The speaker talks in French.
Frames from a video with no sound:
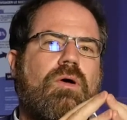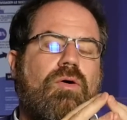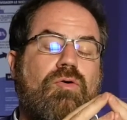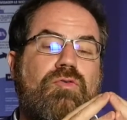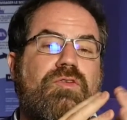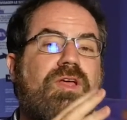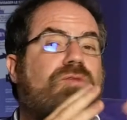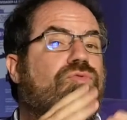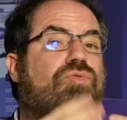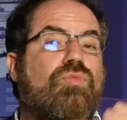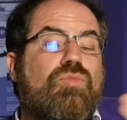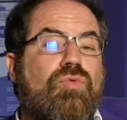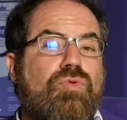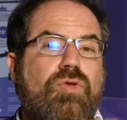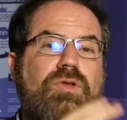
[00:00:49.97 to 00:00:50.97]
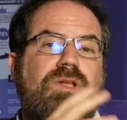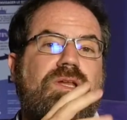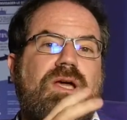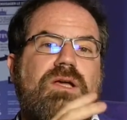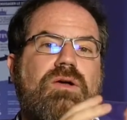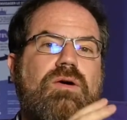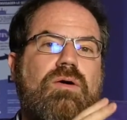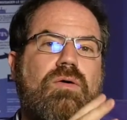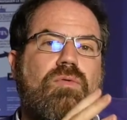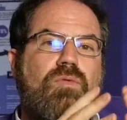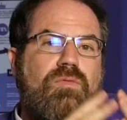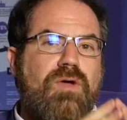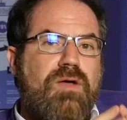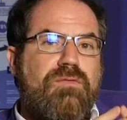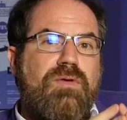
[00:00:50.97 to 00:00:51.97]
euh, ça tout le monde en est d'accord, qu'on
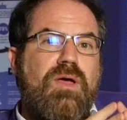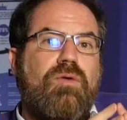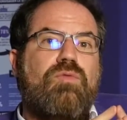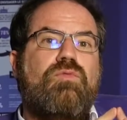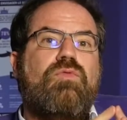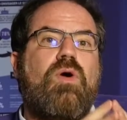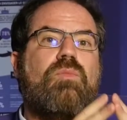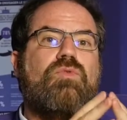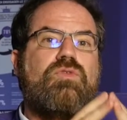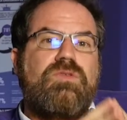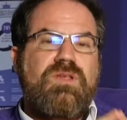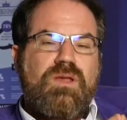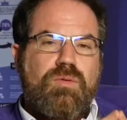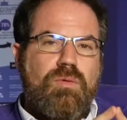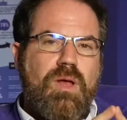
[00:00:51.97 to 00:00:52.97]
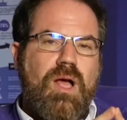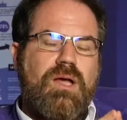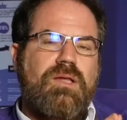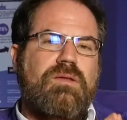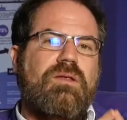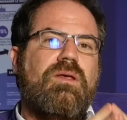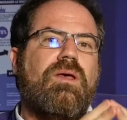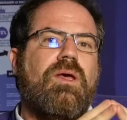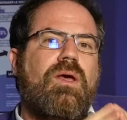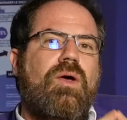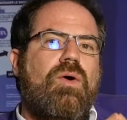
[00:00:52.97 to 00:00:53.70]
va vers une forme de singularité